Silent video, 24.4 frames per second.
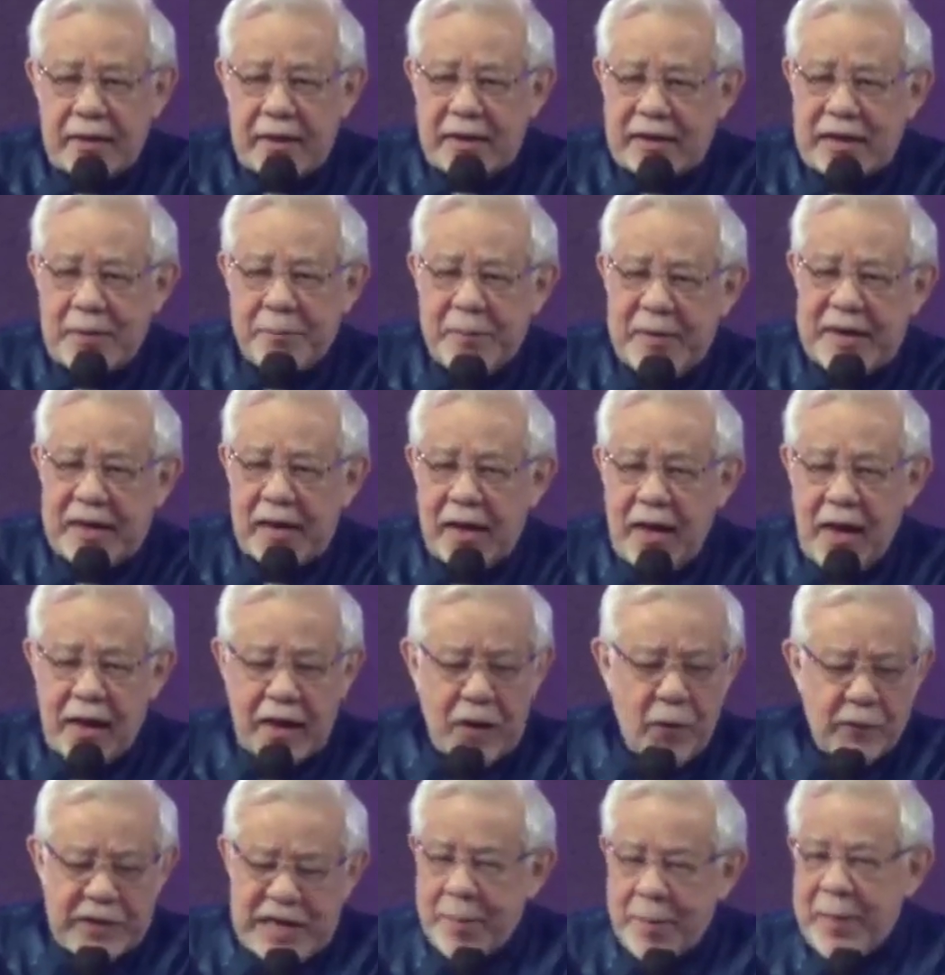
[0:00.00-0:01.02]
Kita pikir,
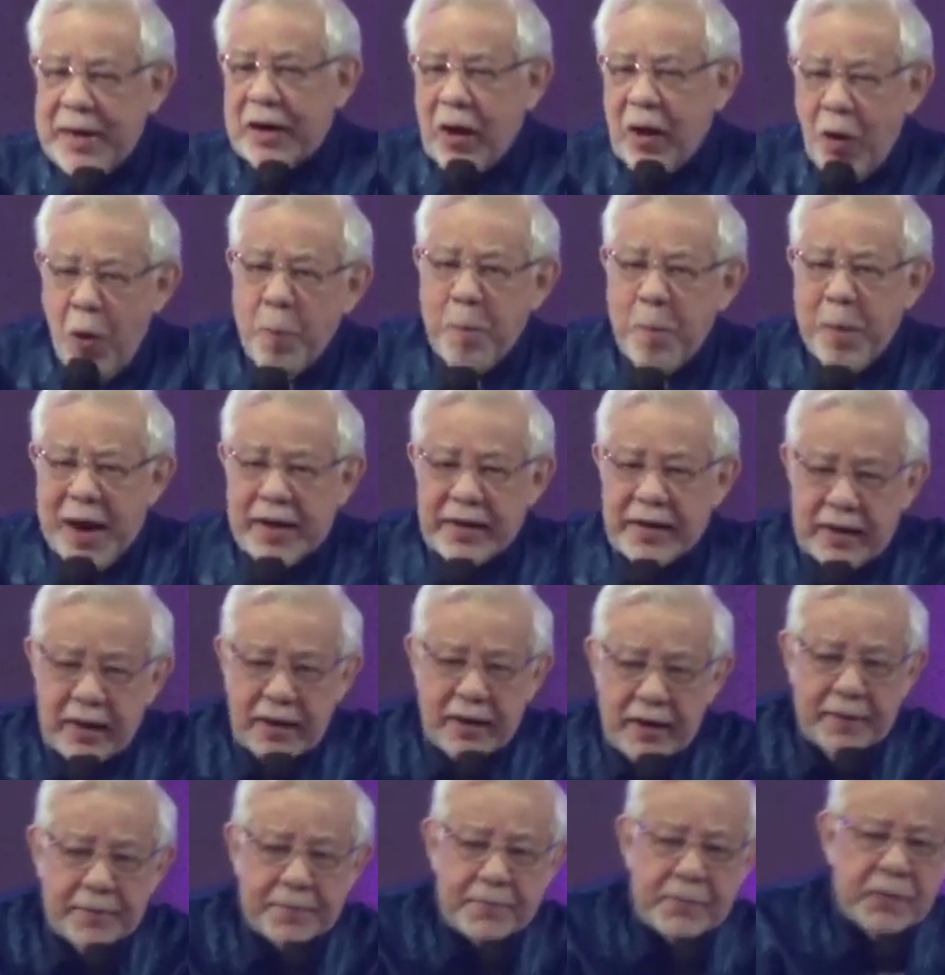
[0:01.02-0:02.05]
kau zaman opa nih ya,